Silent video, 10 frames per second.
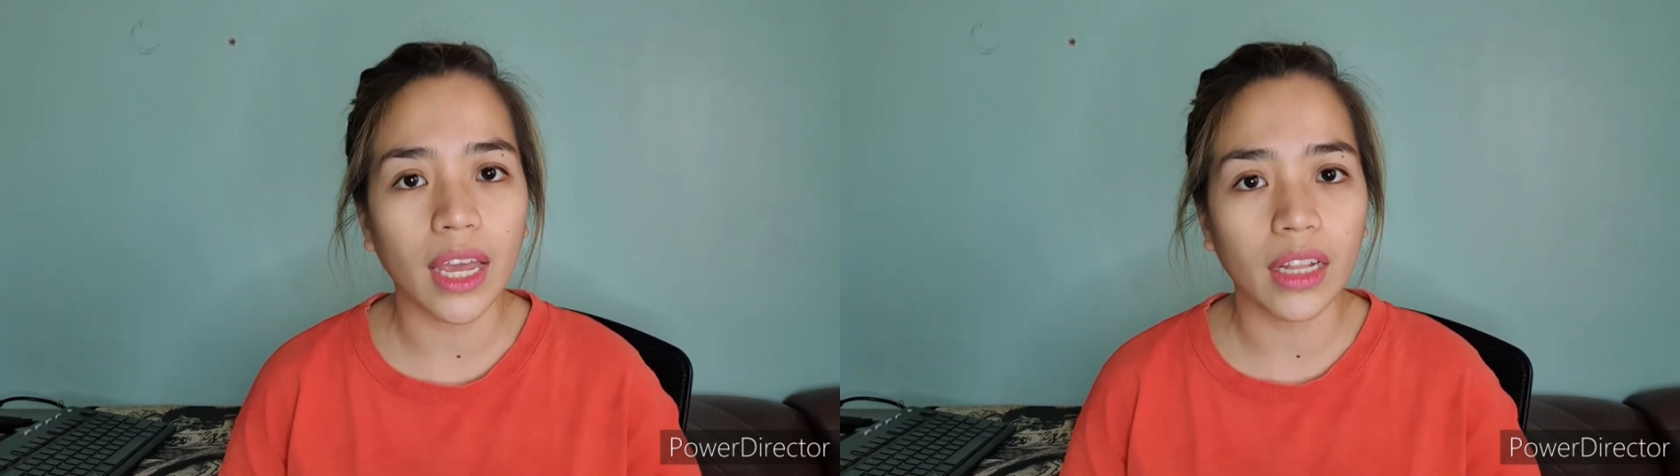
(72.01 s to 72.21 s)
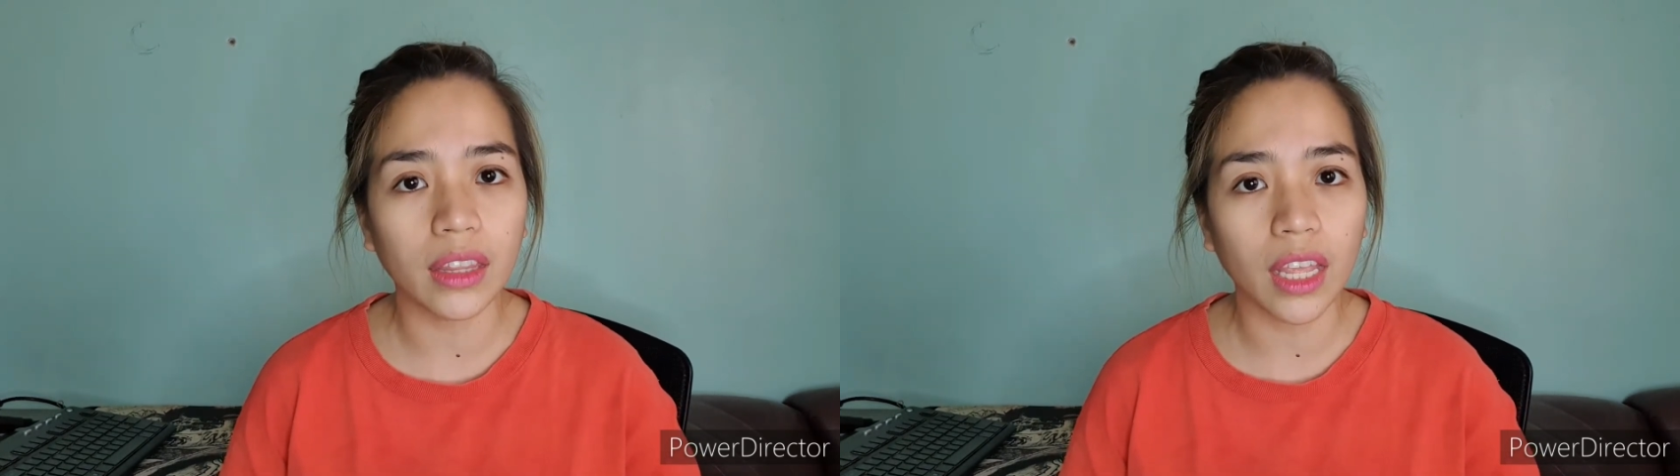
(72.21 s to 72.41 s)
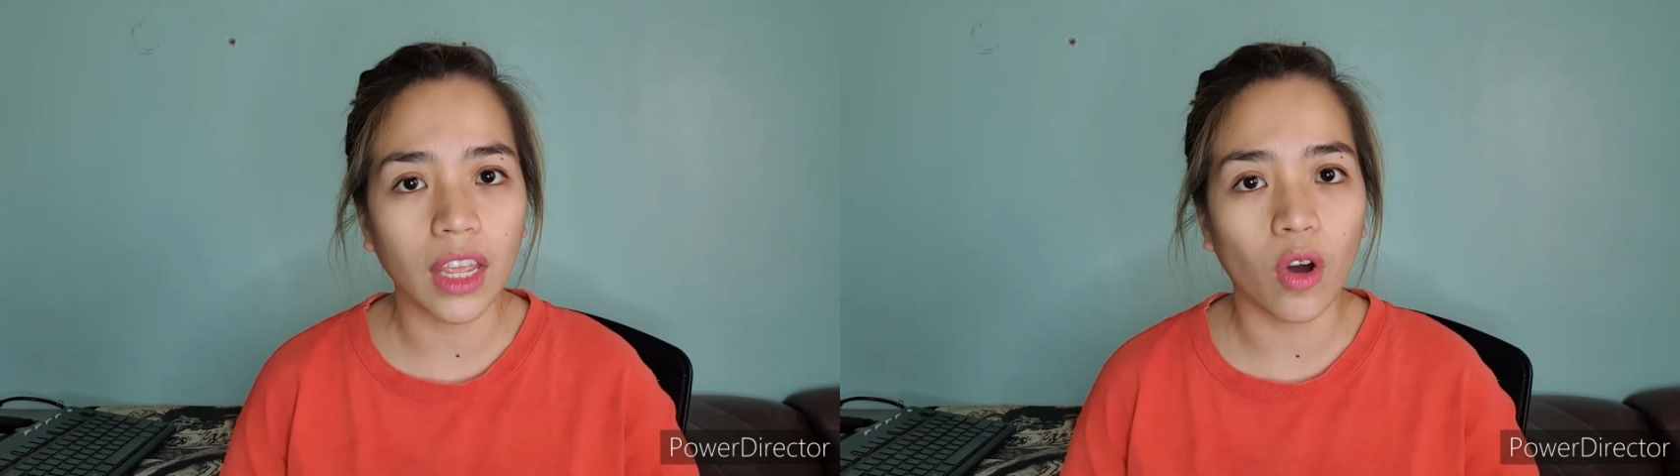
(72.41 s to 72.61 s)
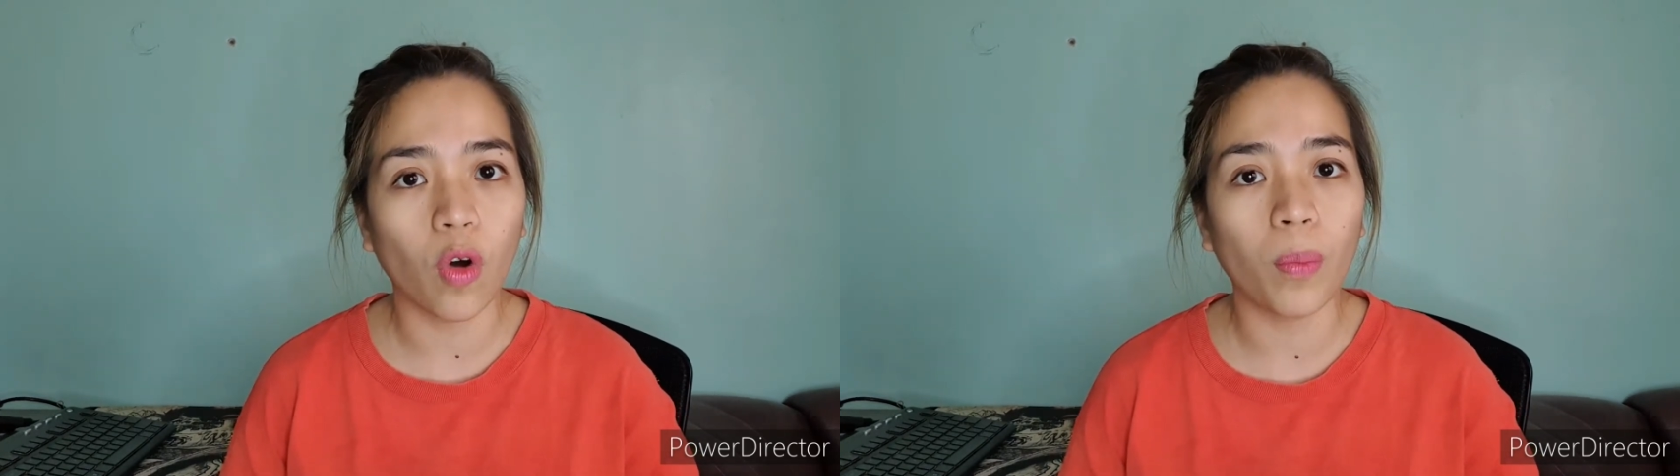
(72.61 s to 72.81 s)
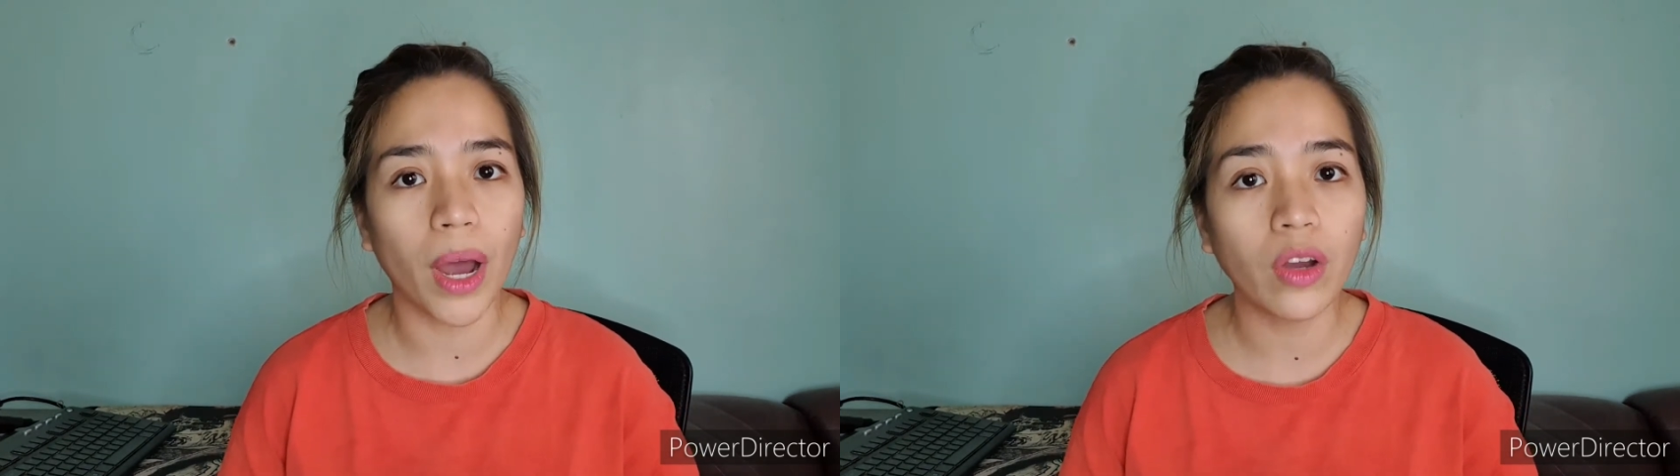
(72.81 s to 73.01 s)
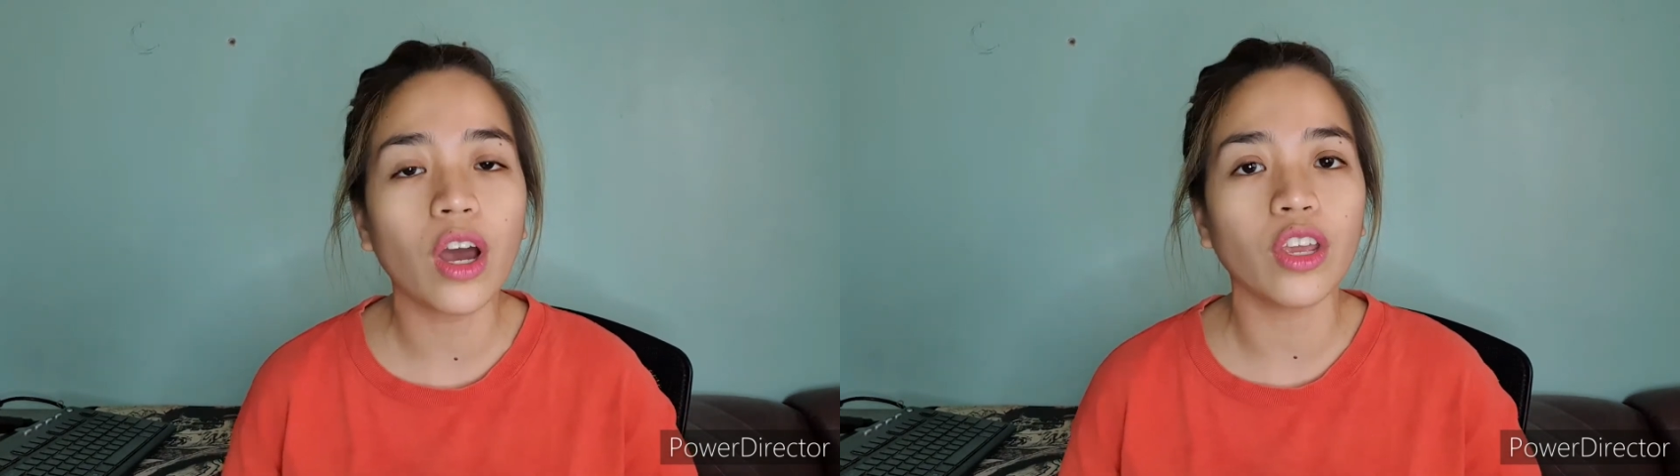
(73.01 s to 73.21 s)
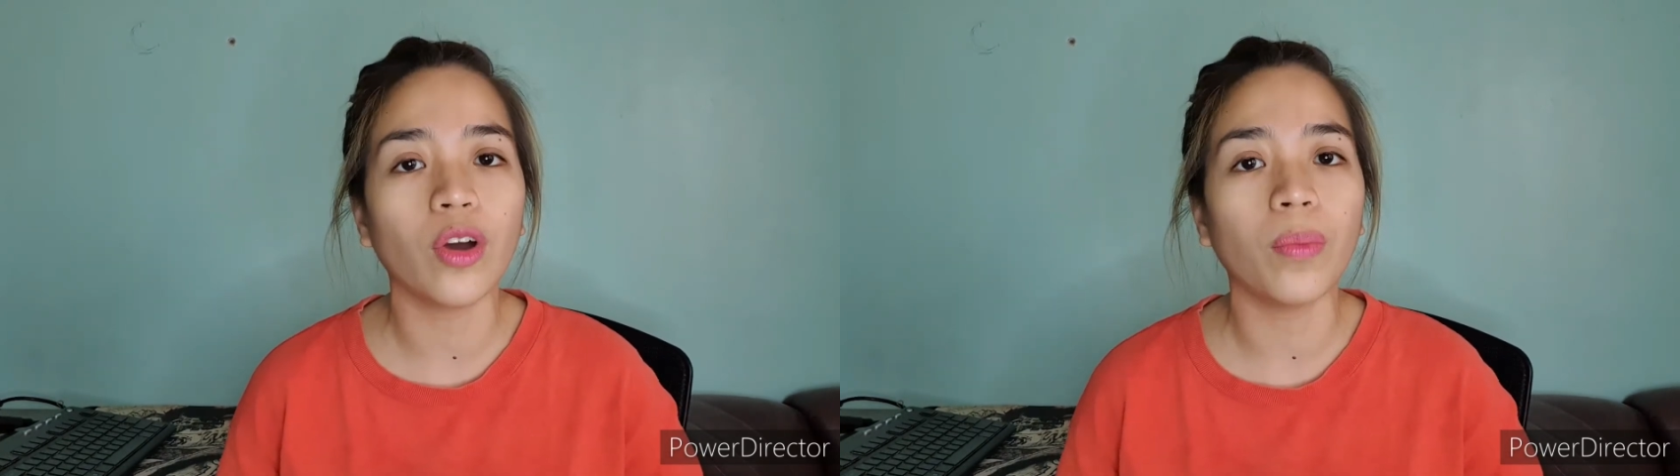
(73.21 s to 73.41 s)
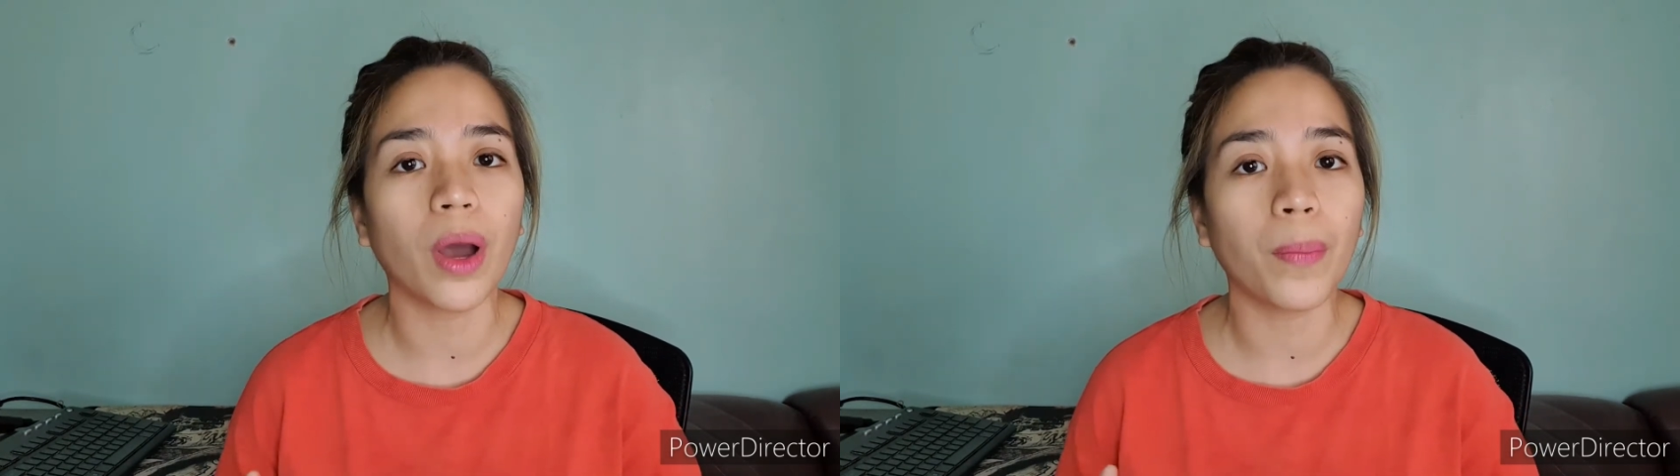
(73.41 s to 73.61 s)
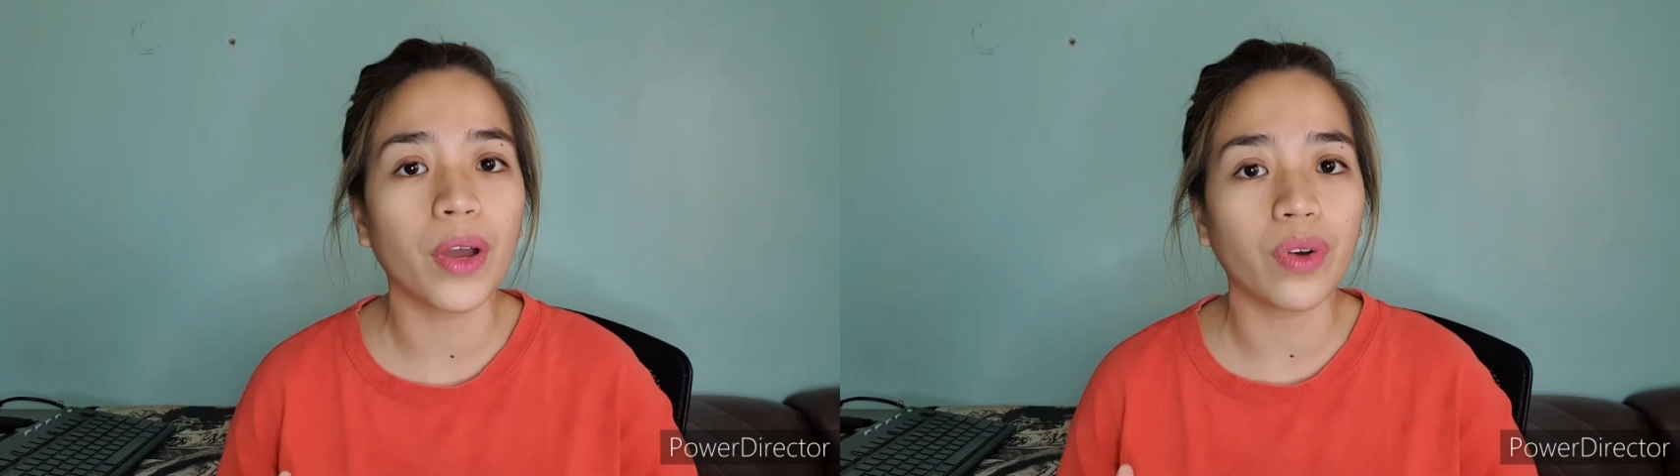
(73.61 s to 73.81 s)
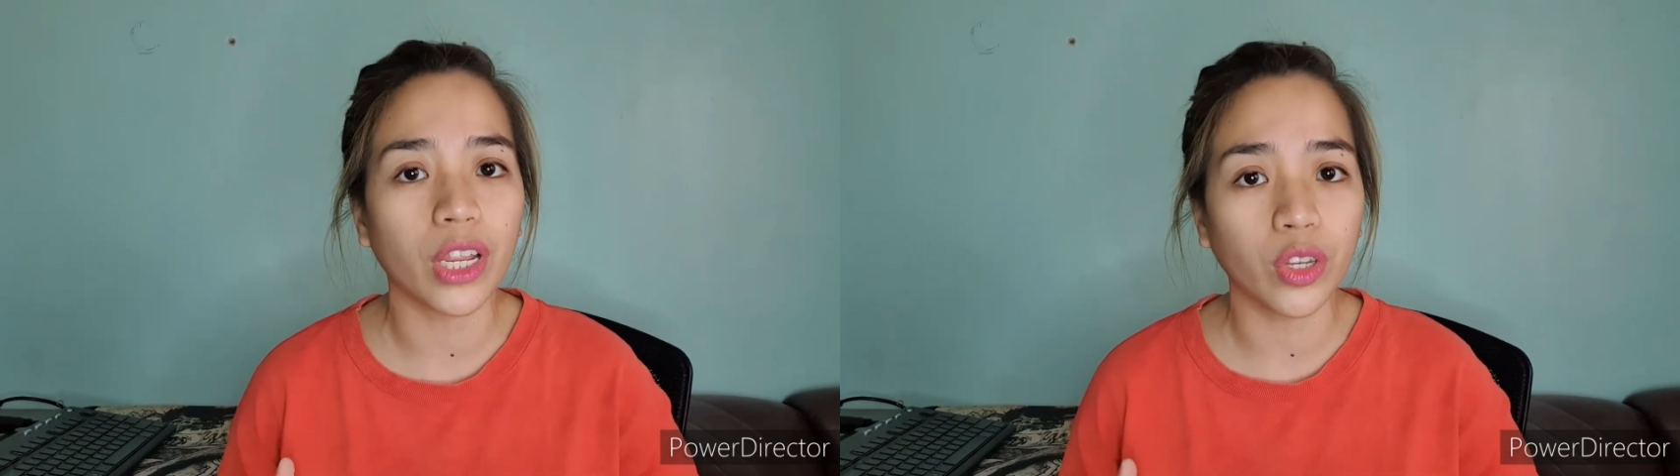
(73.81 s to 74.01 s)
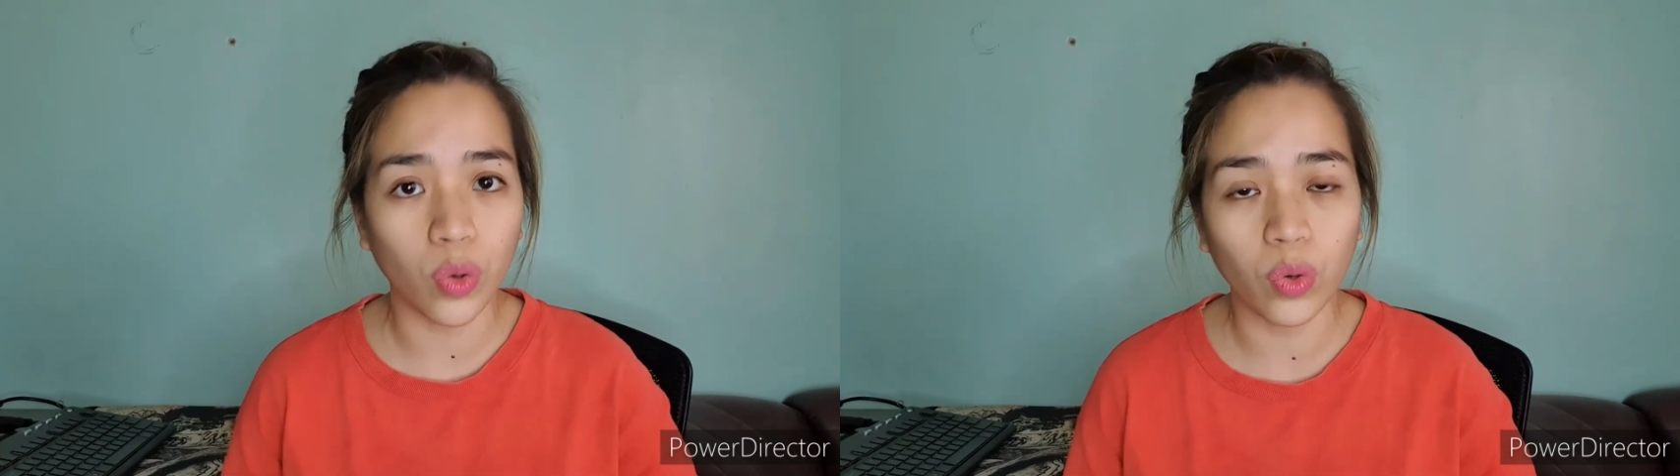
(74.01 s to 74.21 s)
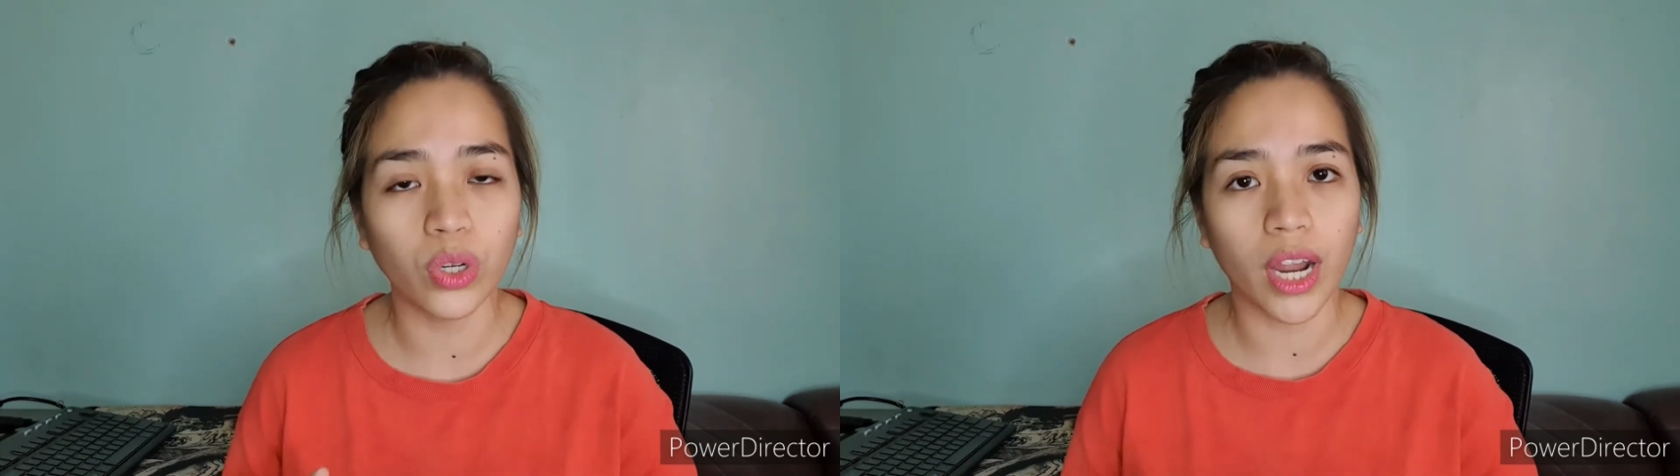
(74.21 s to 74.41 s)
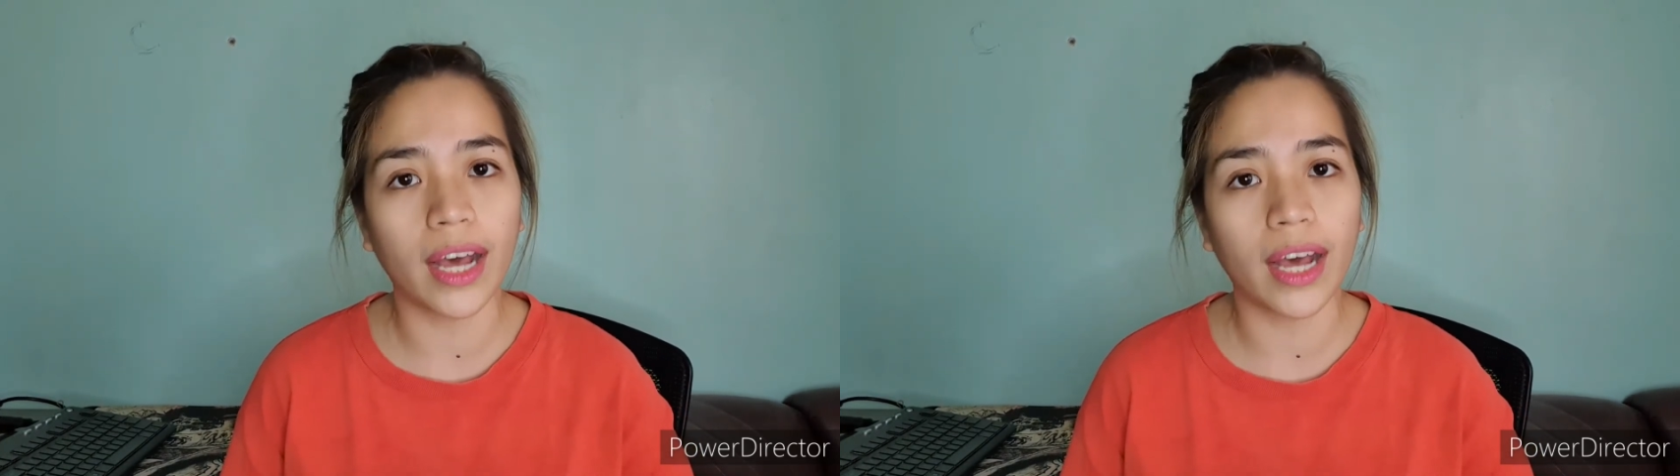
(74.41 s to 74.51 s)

ni LTO bago kayo makapag-renew